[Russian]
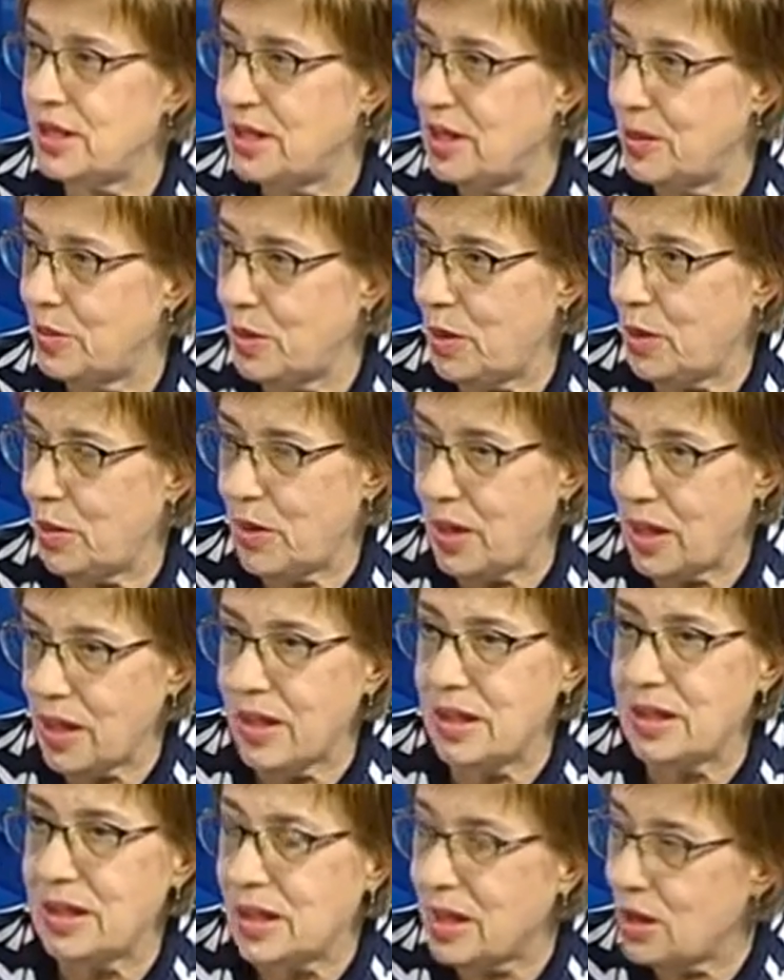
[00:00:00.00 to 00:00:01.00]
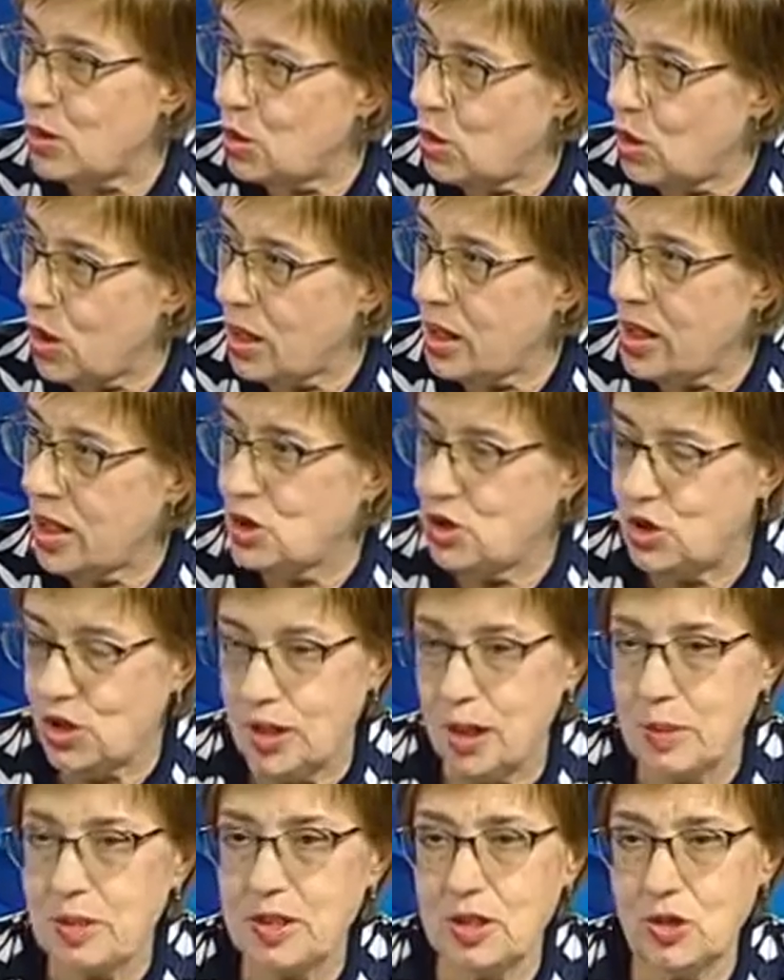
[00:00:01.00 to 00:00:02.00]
те препараты, которые раньше там,